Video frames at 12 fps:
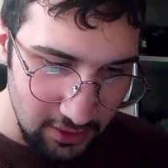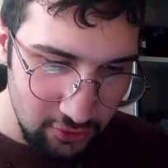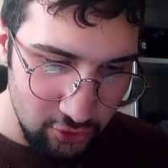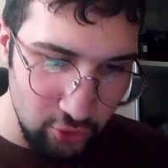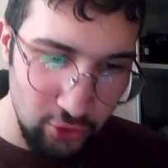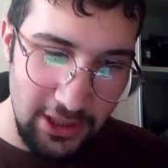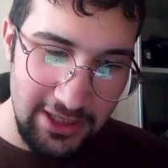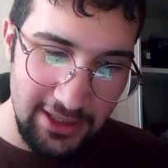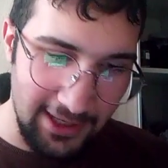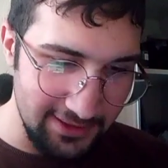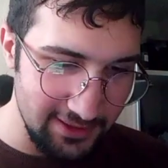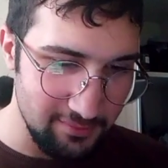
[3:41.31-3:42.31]
Su ile
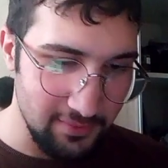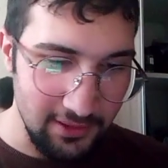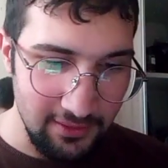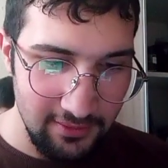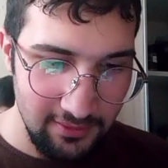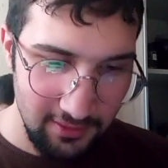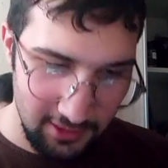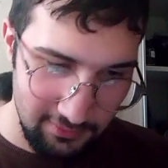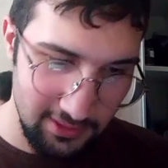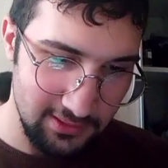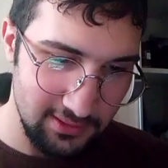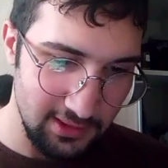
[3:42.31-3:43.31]
yıkanır mı?
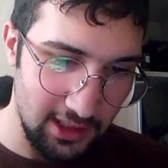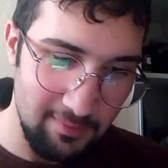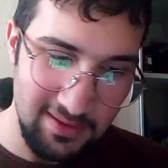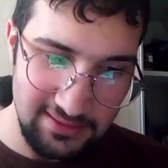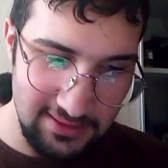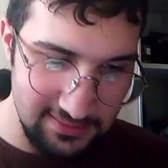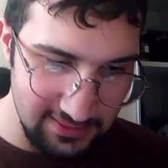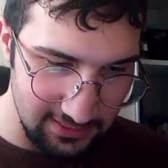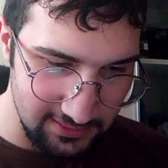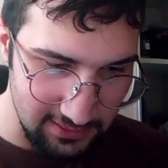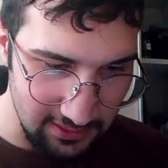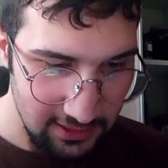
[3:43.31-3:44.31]
Evet yıkamazsan
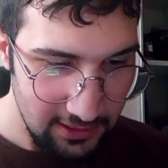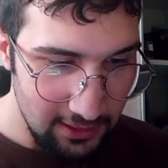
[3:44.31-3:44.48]
sıkıntı.